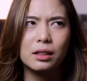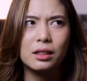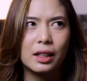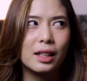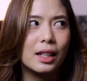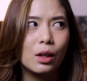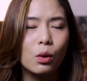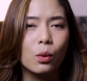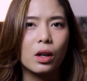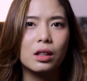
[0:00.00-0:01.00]
คือที่
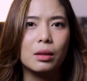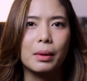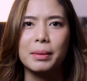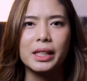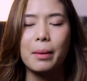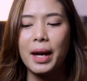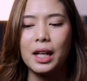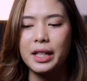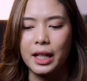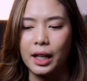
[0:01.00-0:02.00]
รู้ๆก็คือมันไม่ใช่เพ
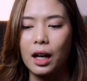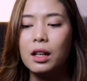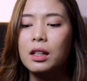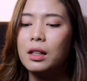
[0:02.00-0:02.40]
ศหญิงอะ